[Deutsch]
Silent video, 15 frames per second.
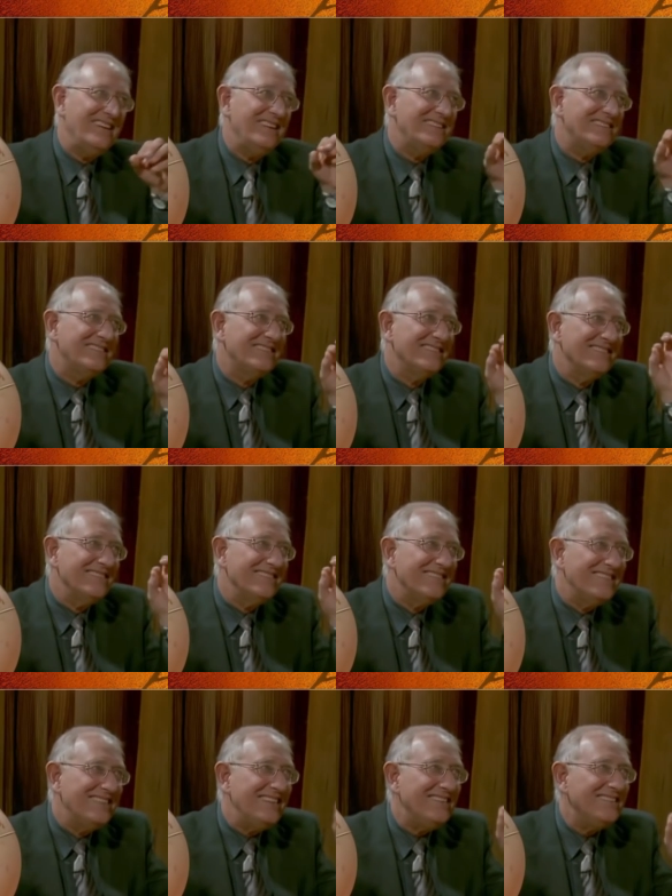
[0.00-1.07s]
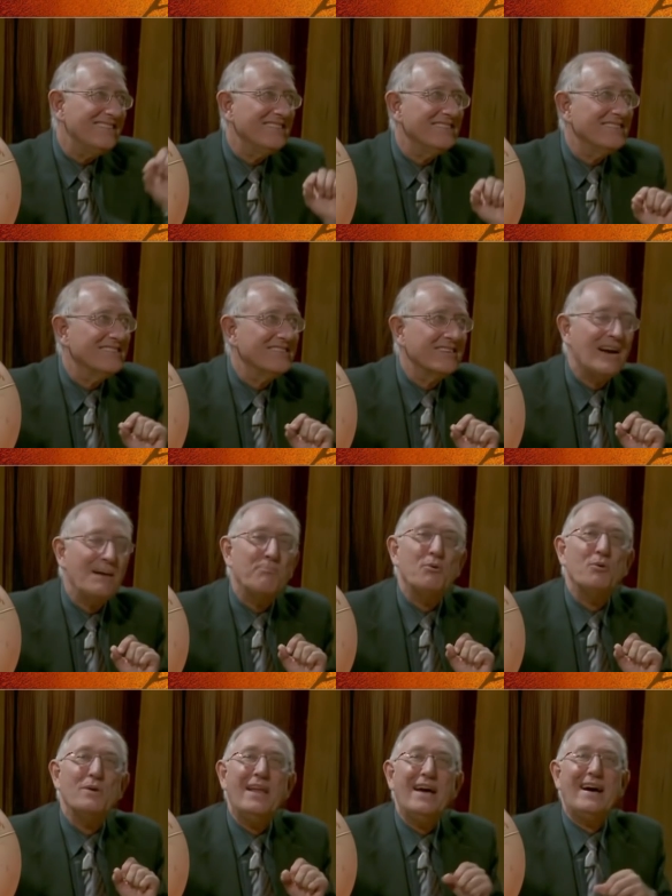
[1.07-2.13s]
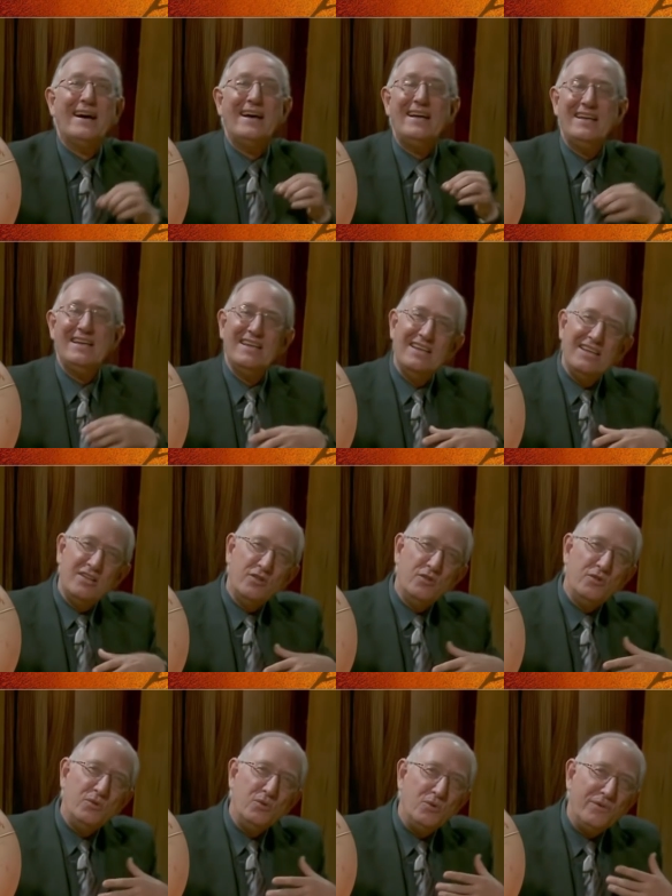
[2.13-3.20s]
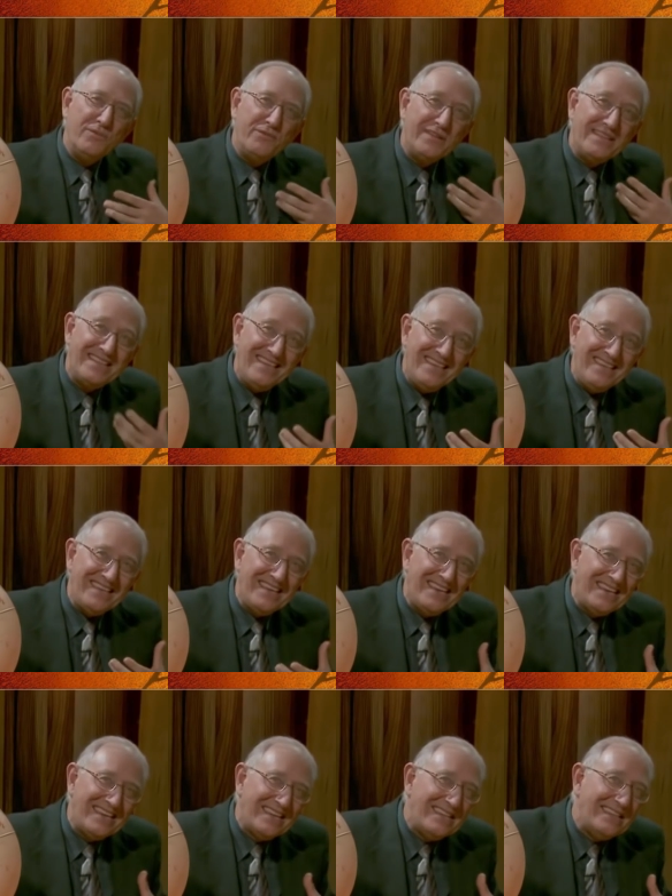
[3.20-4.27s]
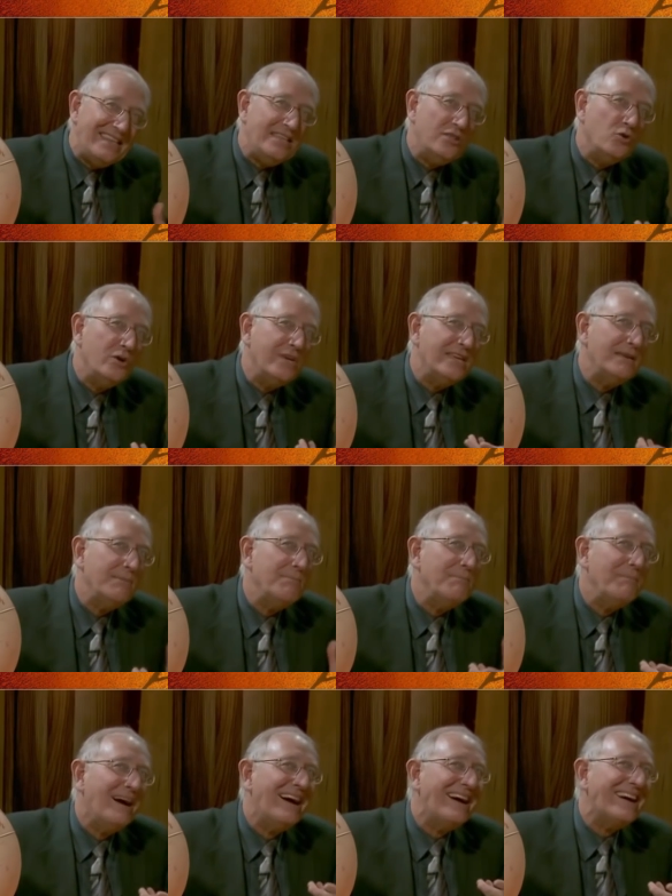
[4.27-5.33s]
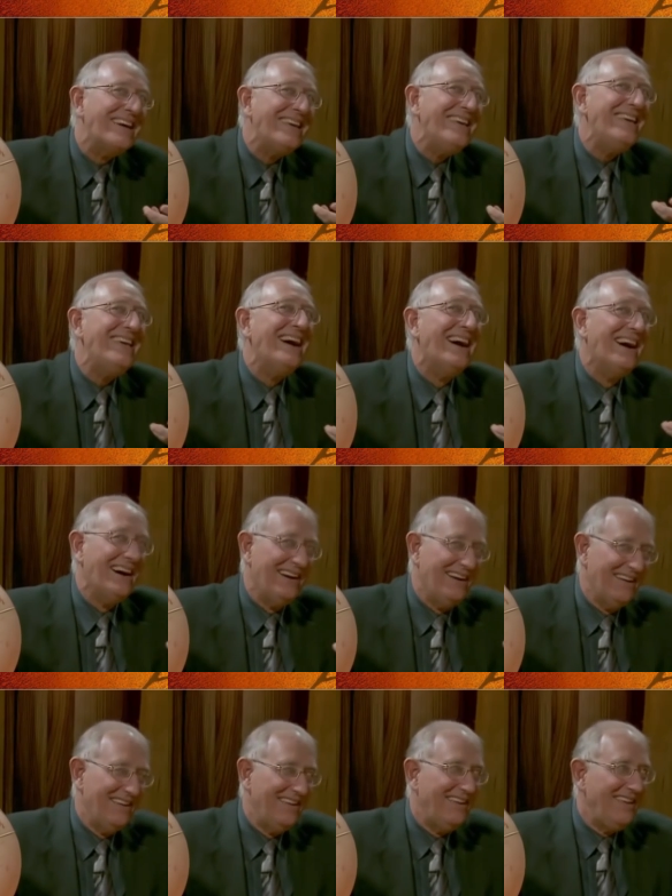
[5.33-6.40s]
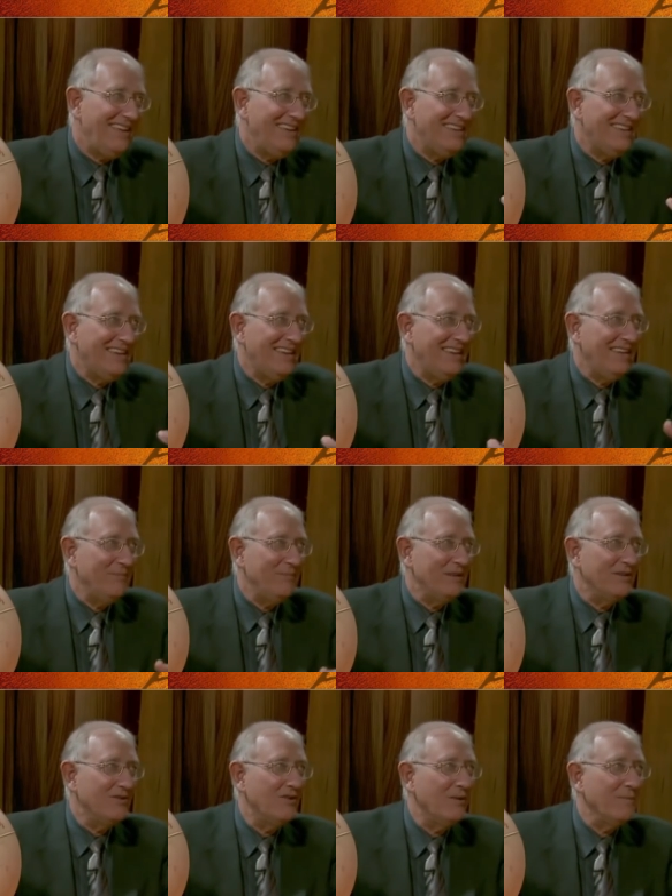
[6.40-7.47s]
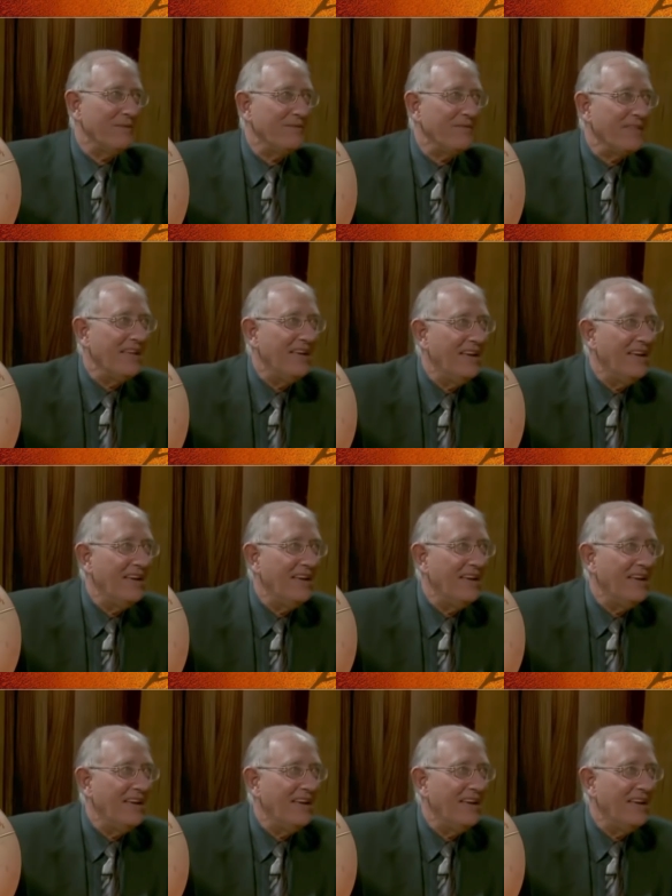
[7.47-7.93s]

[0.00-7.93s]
ist dieses Skapular nur für diejenigen, die durch Maria in den Himmel kommen.